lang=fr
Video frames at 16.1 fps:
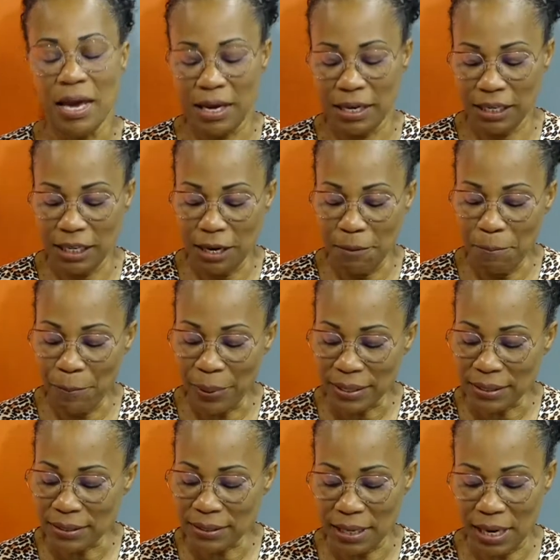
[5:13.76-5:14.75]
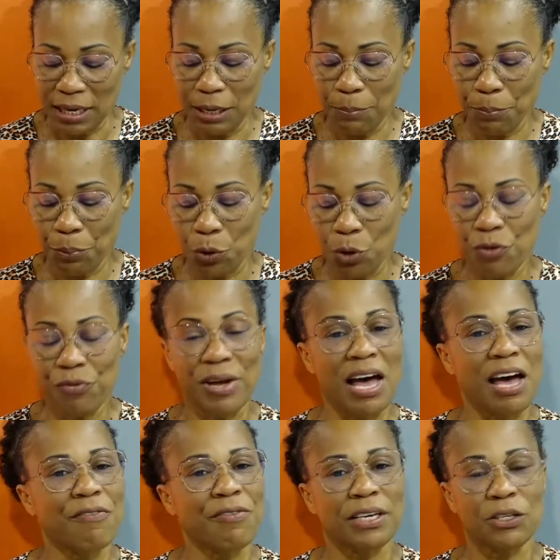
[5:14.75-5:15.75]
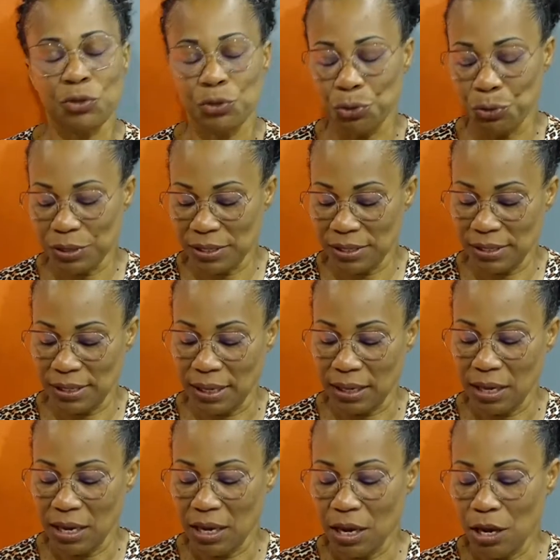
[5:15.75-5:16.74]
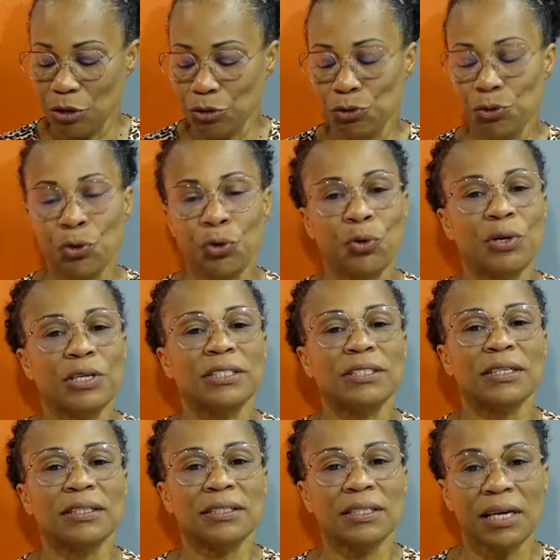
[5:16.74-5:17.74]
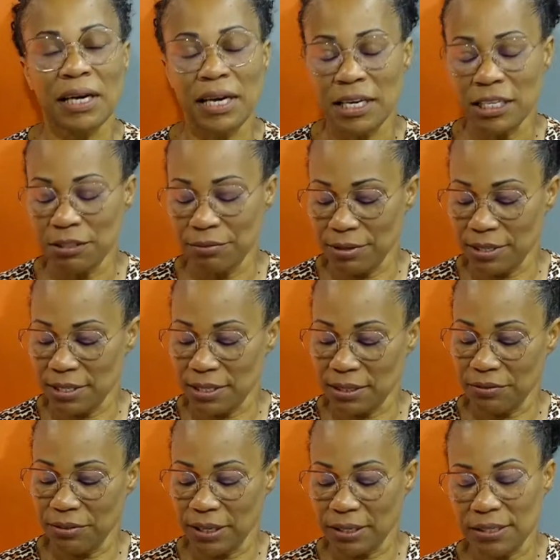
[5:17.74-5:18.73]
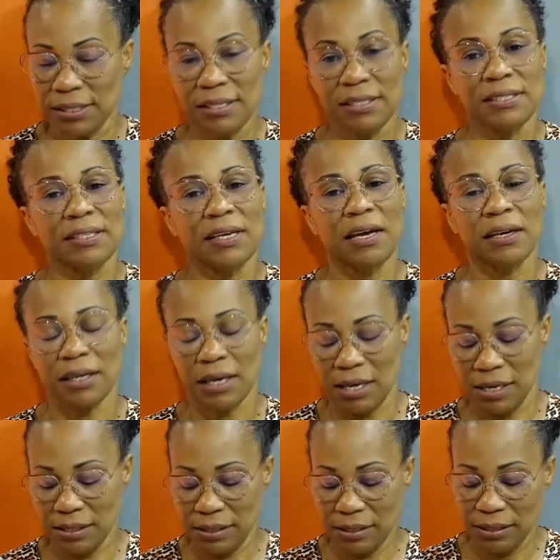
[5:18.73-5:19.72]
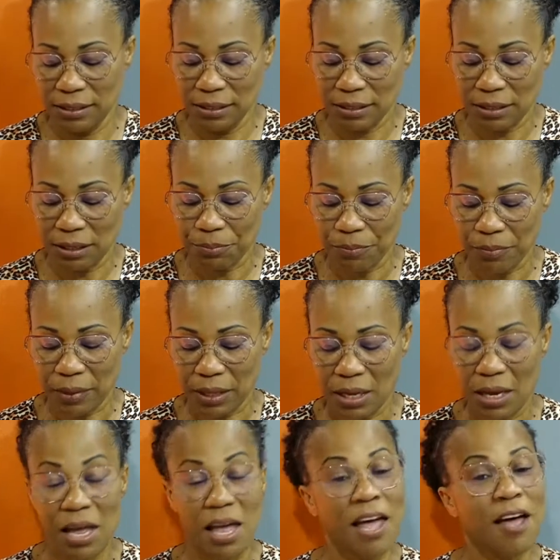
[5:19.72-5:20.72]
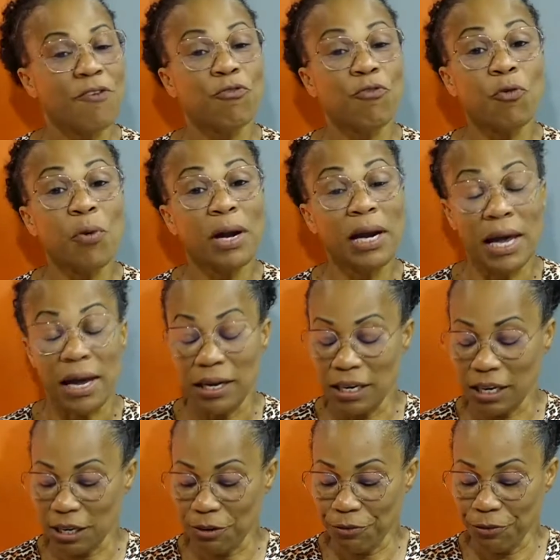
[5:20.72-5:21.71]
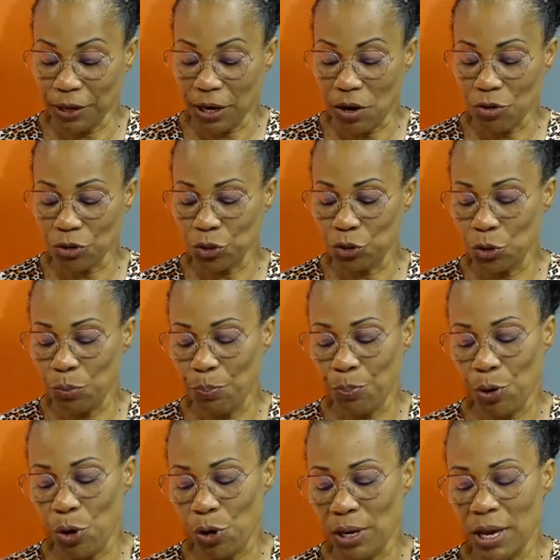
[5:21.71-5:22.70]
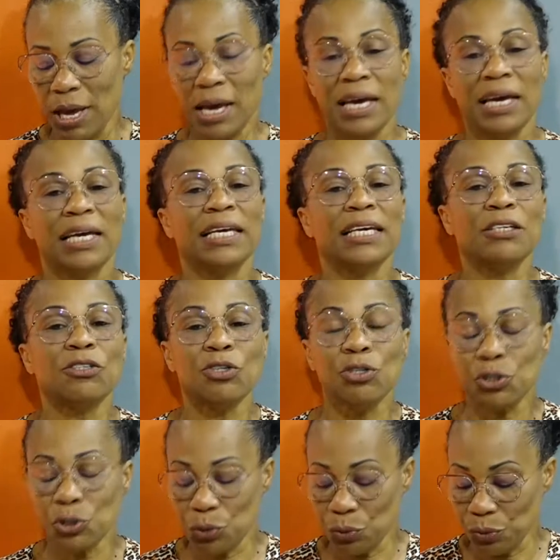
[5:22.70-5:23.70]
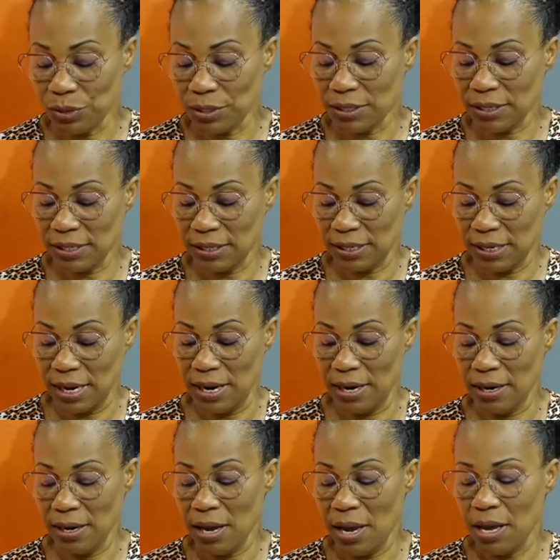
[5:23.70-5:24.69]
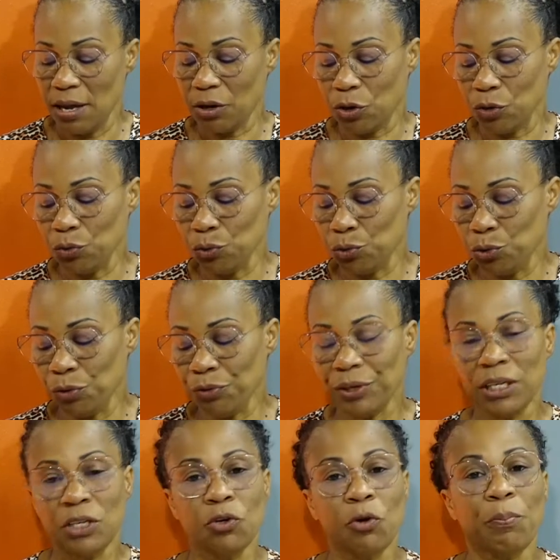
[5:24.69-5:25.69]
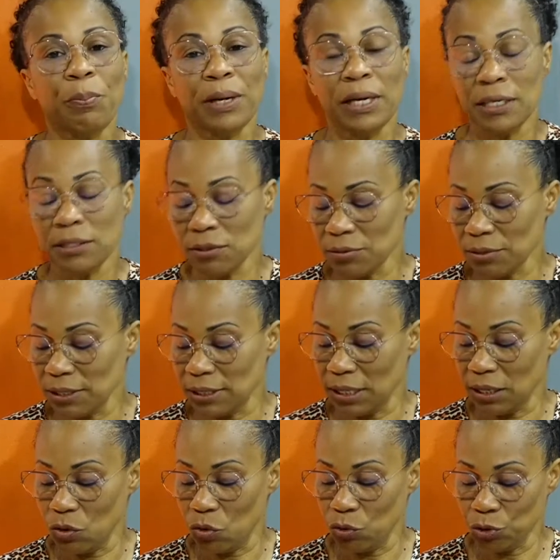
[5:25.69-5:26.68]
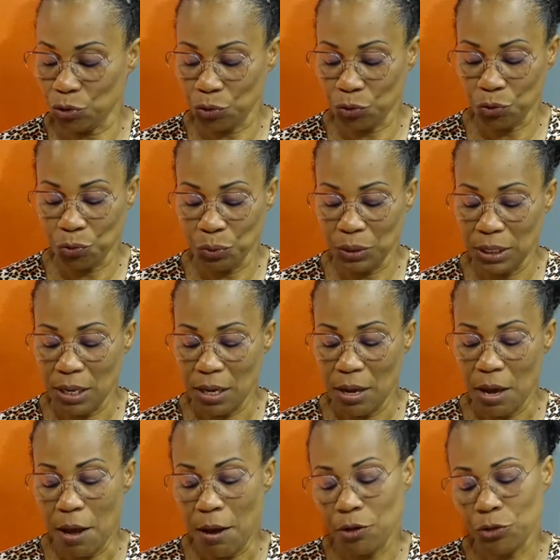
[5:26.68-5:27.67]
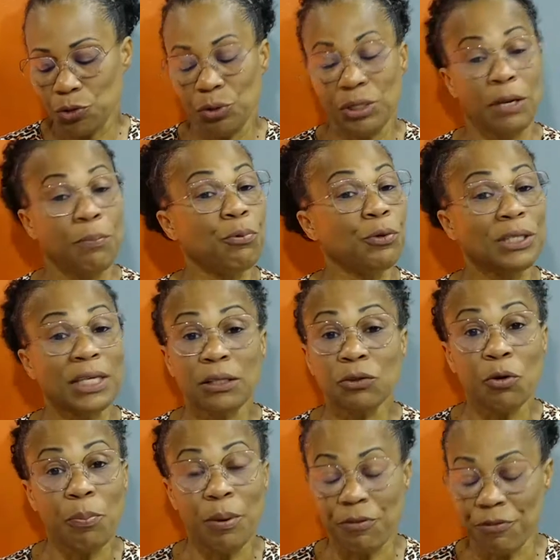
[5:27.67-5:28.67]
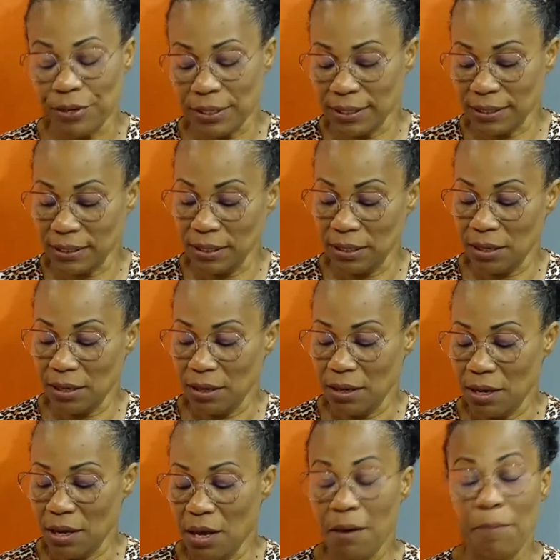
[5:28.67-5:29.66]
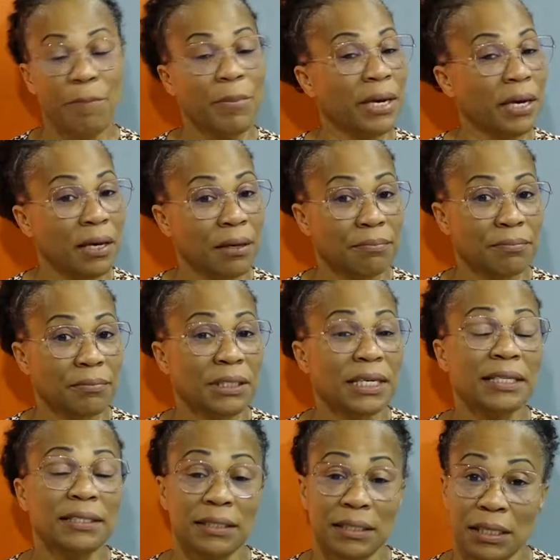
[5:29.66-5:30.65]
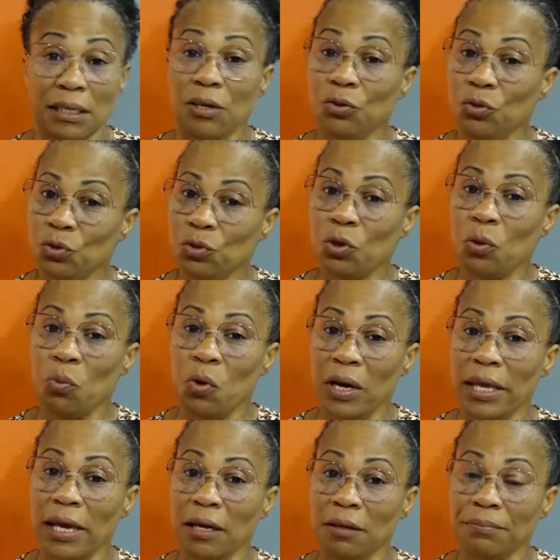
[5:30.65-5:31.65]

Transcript: Il passa l'épreuve avec succès. 2 Corinthiens 13, verset 5 et 6. Voilà les références de Paul et ce sont celles que nous devrions présenter aujourd'hui. Ce n'est peut-être pas facile, mais y a-t-il un autre moyen